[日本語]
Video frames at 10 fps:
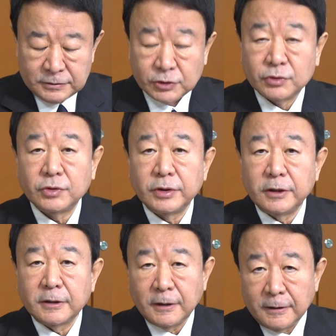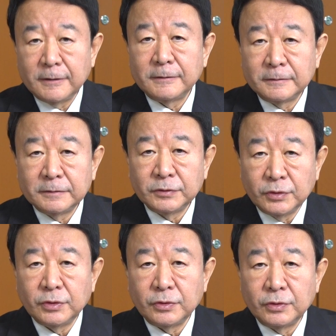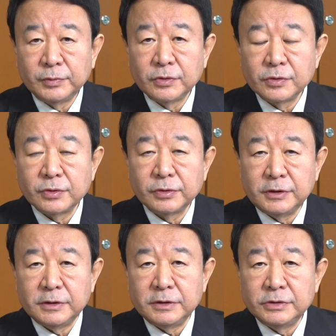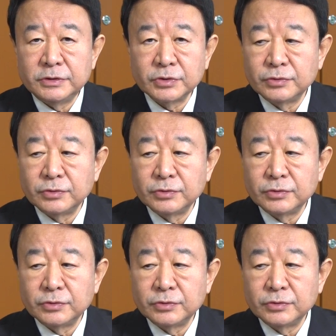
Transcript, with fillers: 上皇陛下の近江心に沿